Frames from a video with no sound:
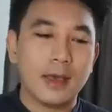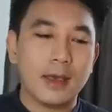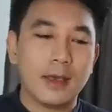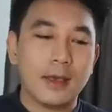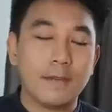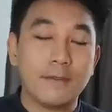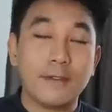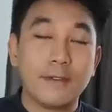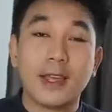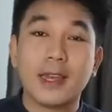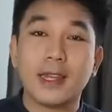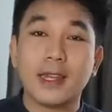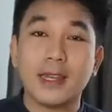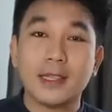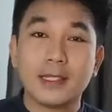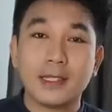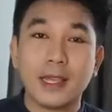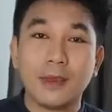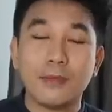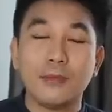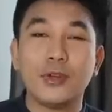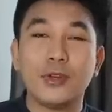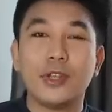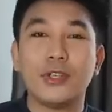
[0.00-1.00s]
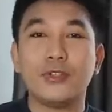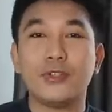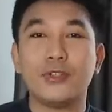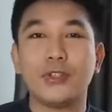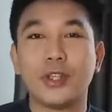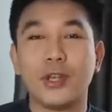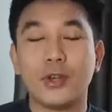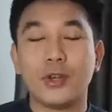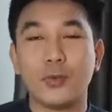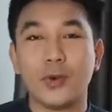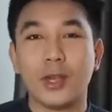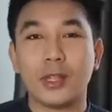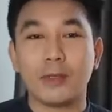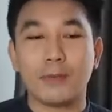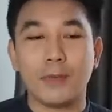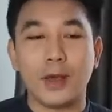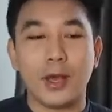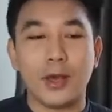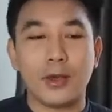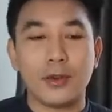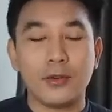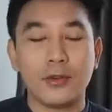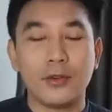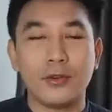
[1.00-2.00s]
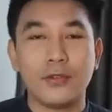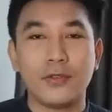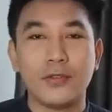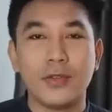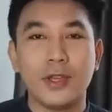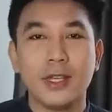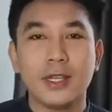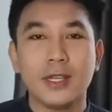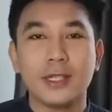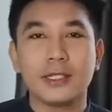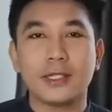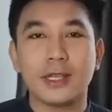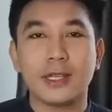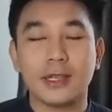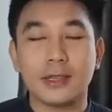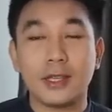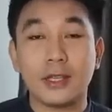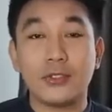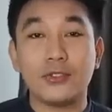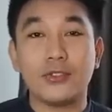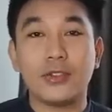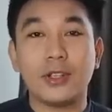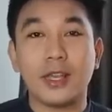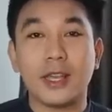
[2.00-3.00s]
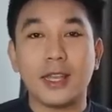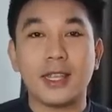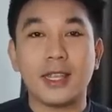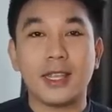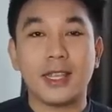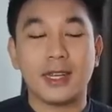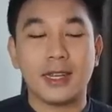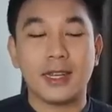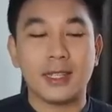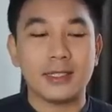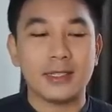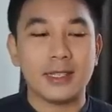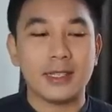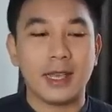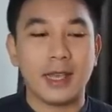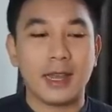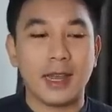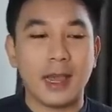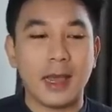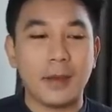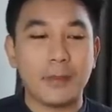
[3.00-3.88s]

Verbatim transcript: uh, eh, Verdi Sambo dan juga Kuat Ma'ruf serta juga Riki Rizal.